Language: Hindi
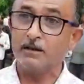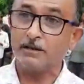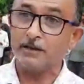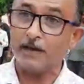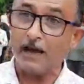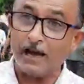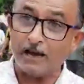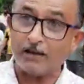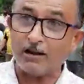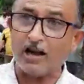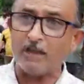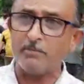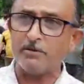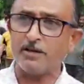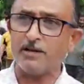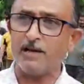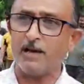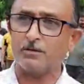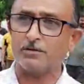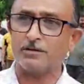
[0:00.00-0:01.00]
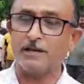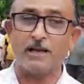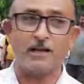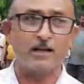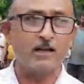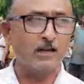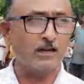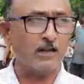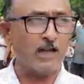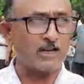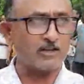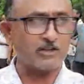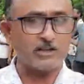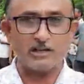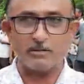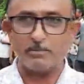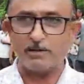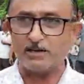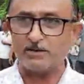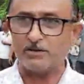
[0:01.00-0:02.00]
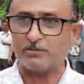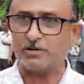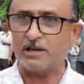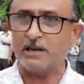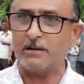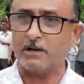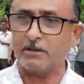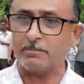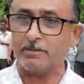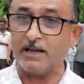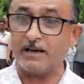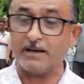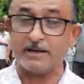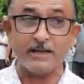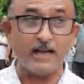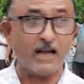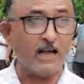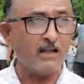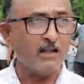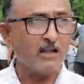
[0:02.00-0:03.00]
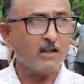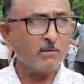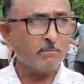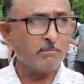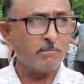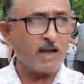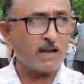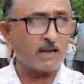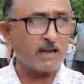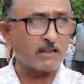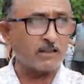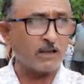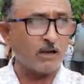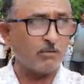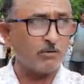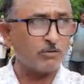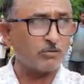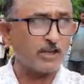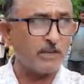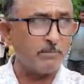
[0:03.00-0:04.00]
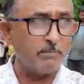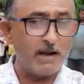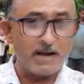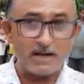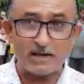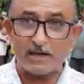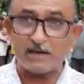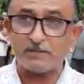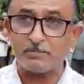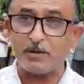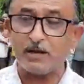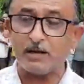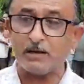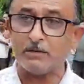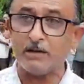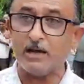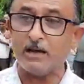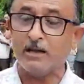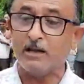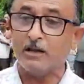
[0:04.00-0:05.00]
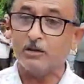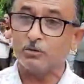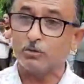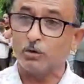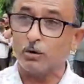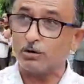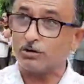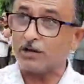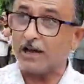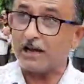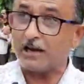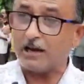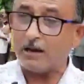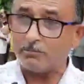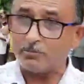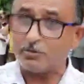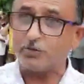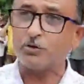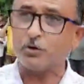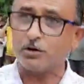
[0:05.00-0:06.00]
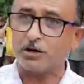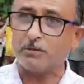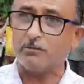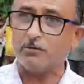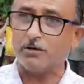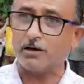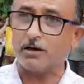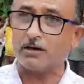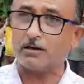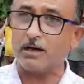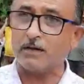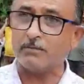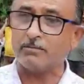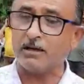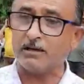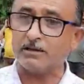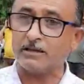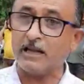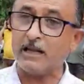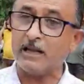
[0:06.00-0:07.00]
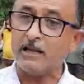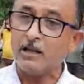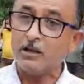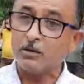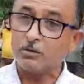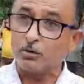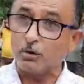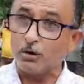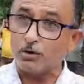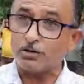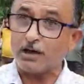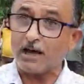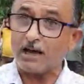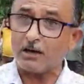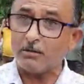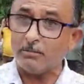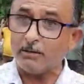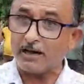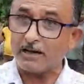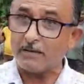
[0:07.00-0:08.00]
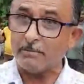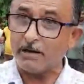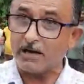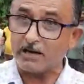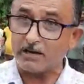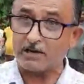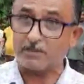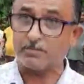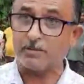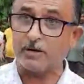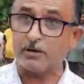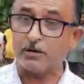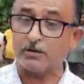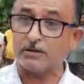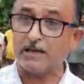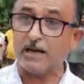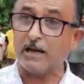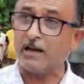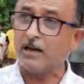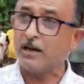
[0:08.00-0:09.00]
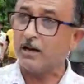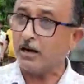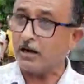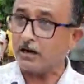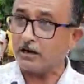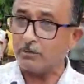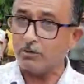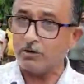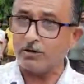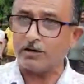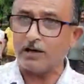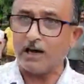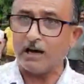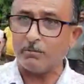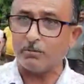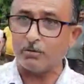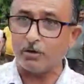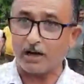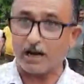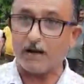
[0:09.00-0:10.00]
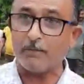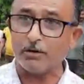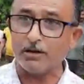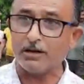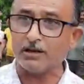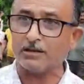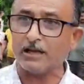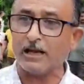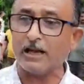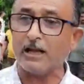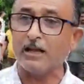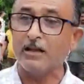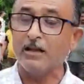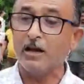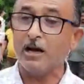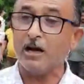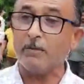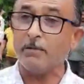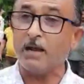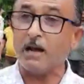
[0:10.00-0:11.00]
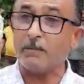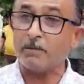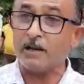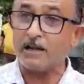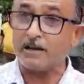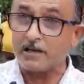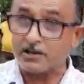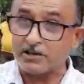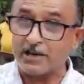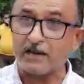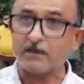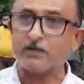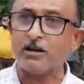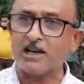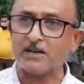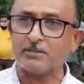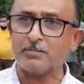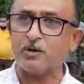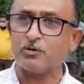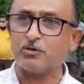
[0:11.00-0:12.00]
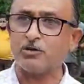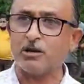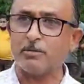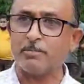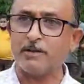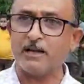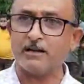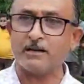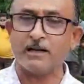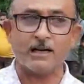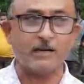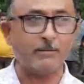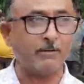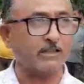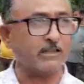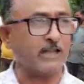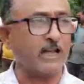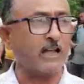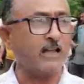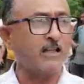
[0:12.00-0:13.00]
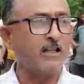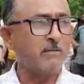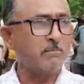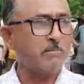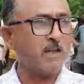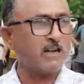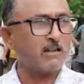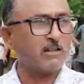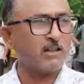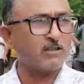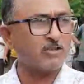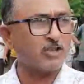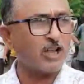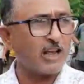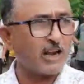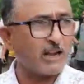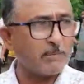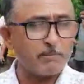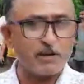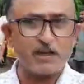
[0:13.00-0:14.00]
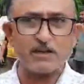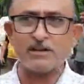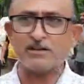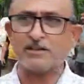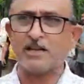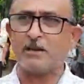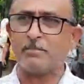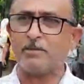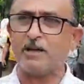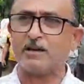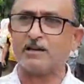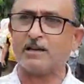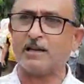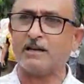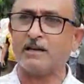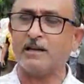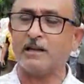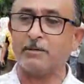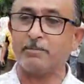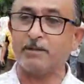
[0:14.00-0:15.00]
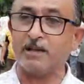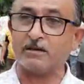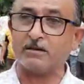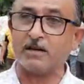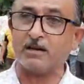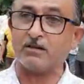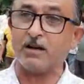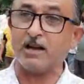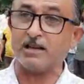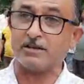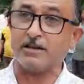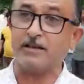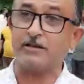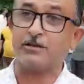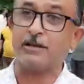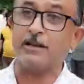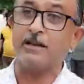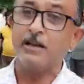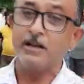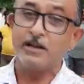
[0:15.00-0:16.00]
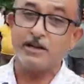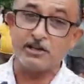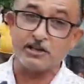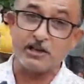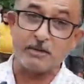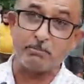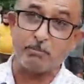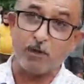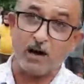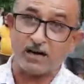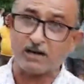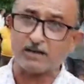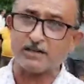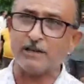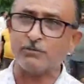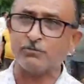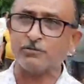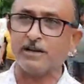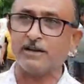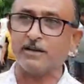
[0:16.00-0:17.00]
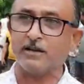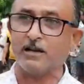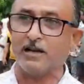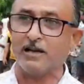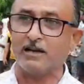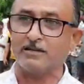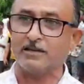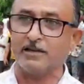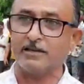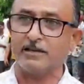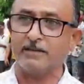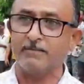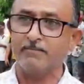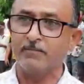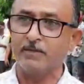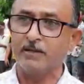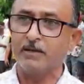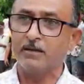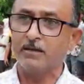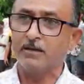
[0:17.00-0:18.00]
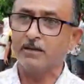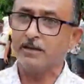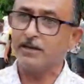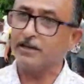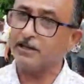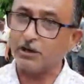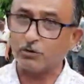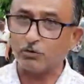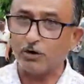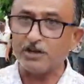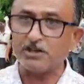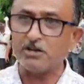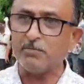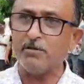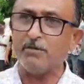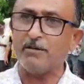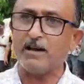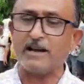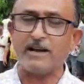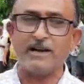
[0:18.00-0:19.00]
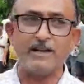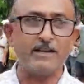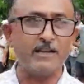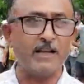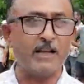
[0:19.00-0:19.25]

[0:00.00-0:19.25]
क्या काम किया उसने लास्ट ईयर ब्रिज उसने रिपेयर किया मैं कहता हूँ उसकी मेंटेनेंस पीरियड दो साल हम छोटा मोटा काम करते हैं दो साल हमारी मेंटेनेंस पीरियड होता है अगर वही काम खराब हो जाता है हमें अपने रिस्क एंड कास्ट पे उसको रिपेयर करना पड़ता है मैं कहता हूँ सारा बीकन से रिपेयर करने रिपेयर का कास्ट इसकी इनकी पॉकेट से उनसे निकालना चाहिए इनकी कोई जिम्मेवारी नहीं